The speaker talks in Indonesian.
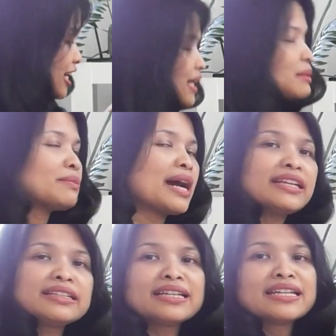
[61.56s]

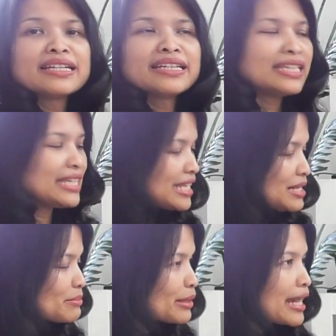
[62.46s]
Jerman.
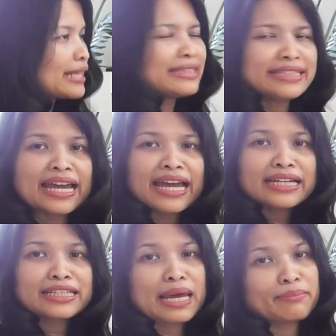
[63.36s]
Ini
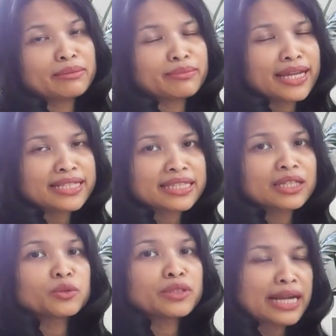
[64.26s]
beratnya 18
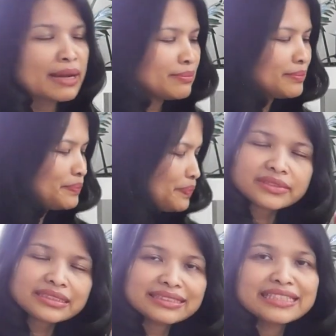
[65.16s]
kg.
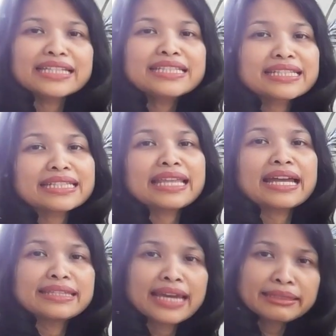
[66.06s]
Jadi
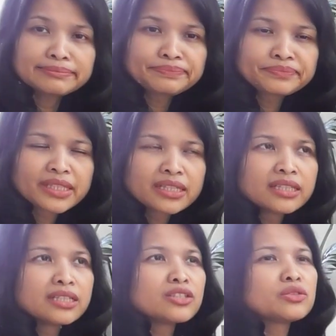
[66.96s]
ceritanya
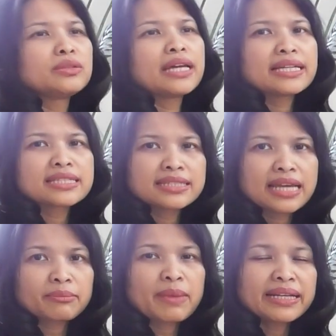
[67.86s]
sudah
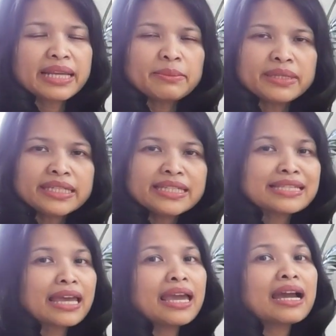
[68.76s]
sejak pandemi
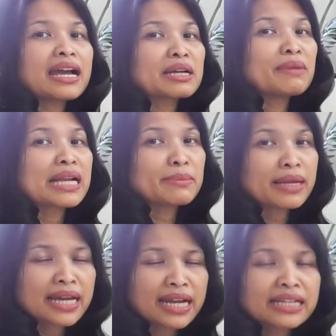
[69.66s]
ini saya nggak
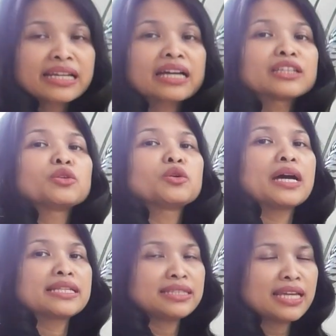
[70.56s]
kemana-mana kan nggak ke
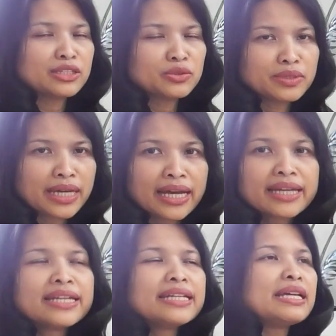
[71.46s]
toko Asia juga
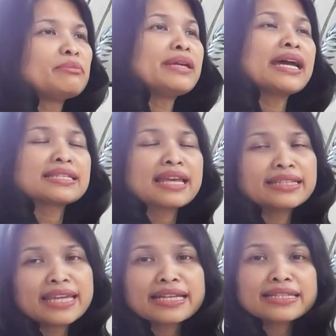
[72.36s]
dan
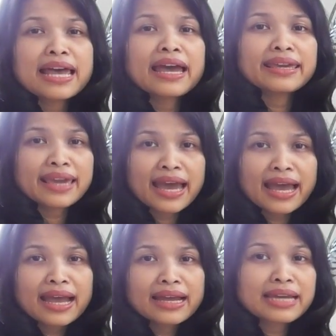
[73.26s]
biasanya
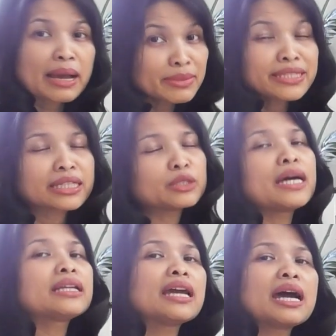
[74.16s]
saya kami
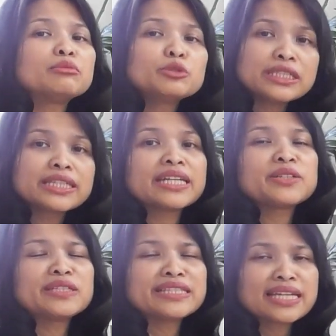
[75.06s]
sekeluarga mudik ke
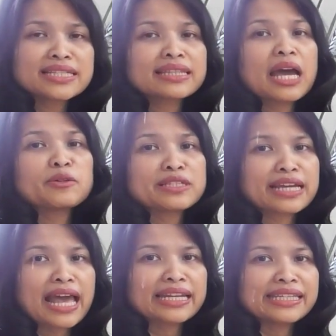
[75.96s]
Indonesia setahun
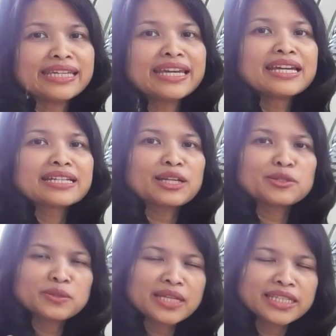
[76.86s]
sekali
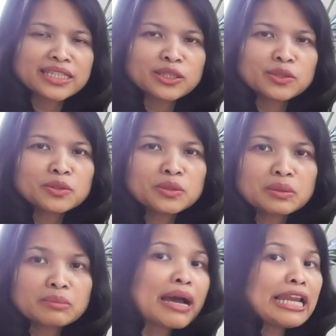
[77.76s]
kalau sudah
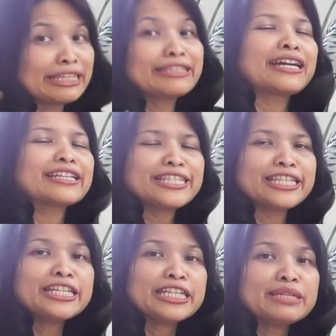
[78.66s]
gitu baliknya ke
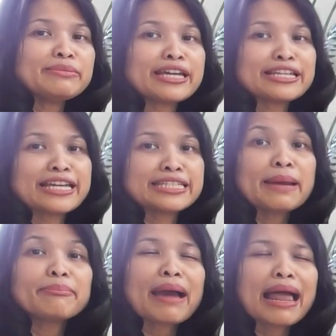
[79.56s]
sini
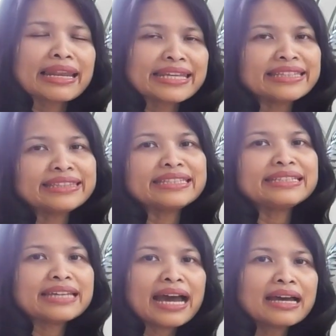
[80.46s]
biasanya paling
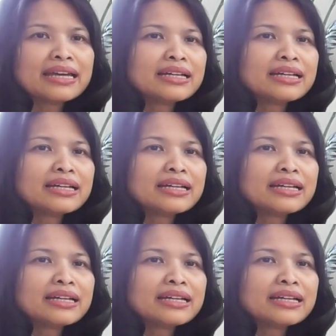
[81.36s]
tidak